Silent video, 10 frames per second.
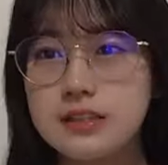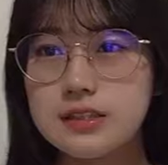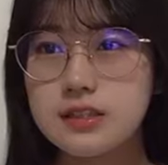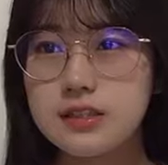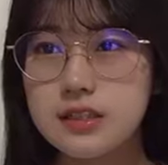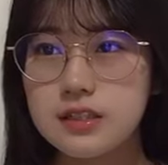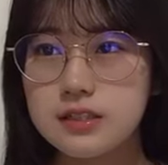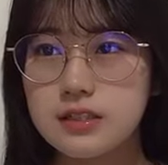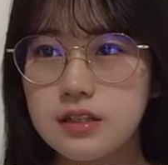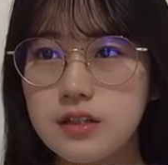チーム公演
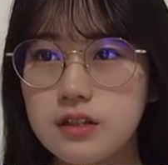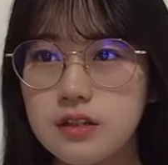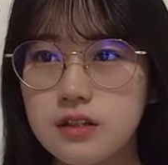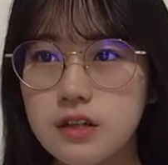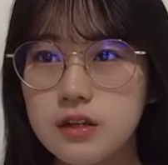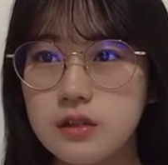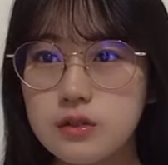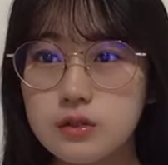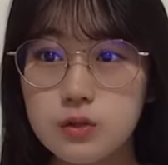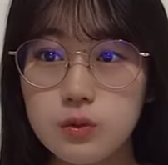が続いたりした
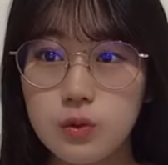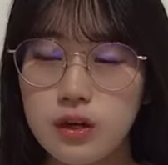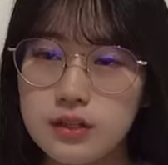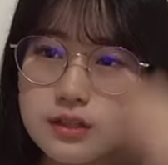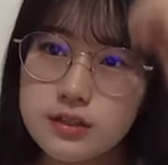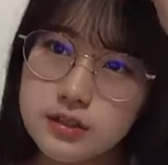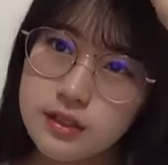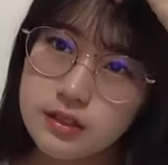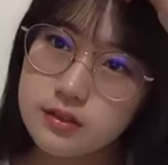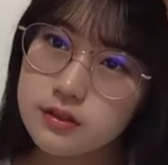らそ
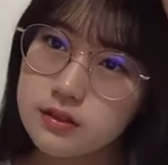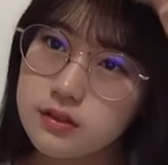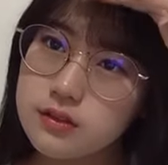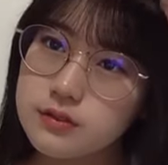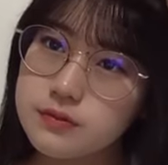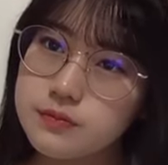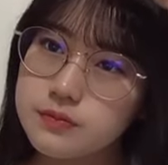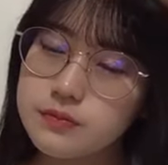うあれですね